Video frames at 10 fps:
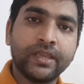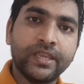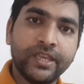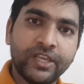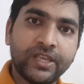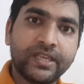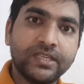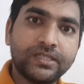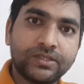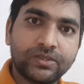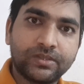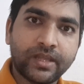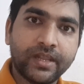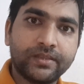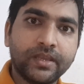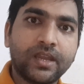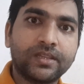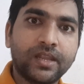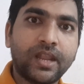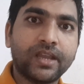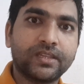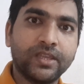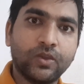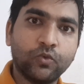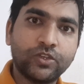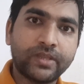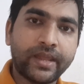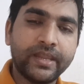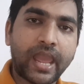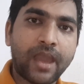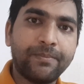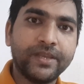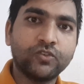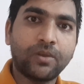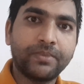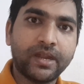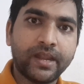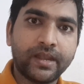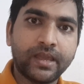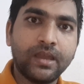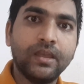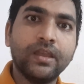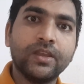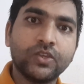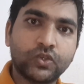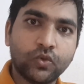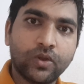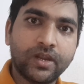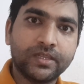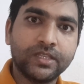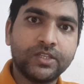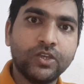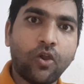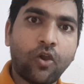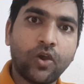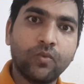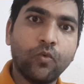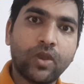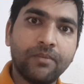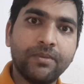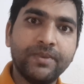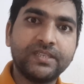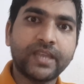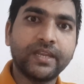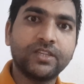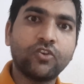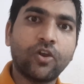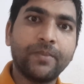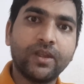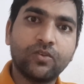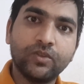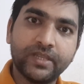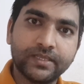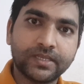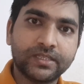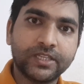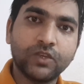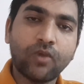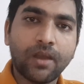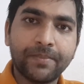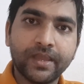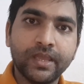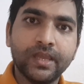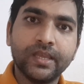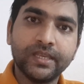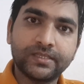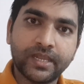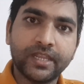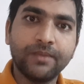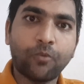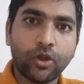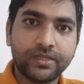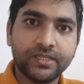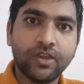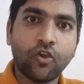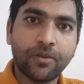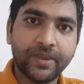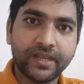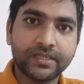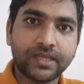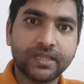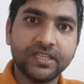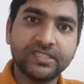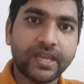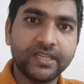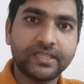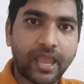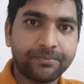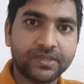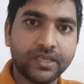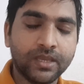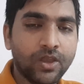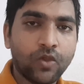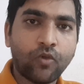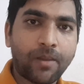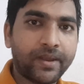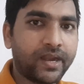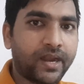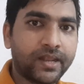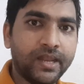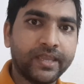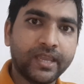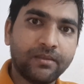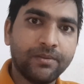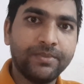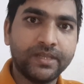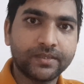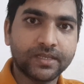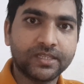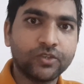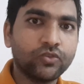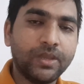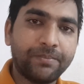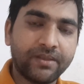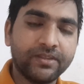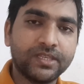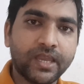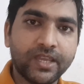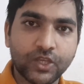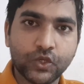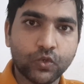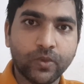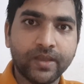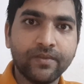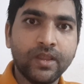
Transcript: कि ये किस तरह से ख़तरनाक थी कुछ सारी ऐप है जो अपना डाटा स्टोर करती थी और वो कभी भी चाइनीज़ गवर्नमेंट को दे सकती थी वहाँ पे इस तरह की पॉलिसी है गवर्नमेंट के साथ इन चाइनीज़ ऐप्स की वो हमारा डाटा लेके कभी भी दे सकती है तो ये प्राइवेसी का एक इशू है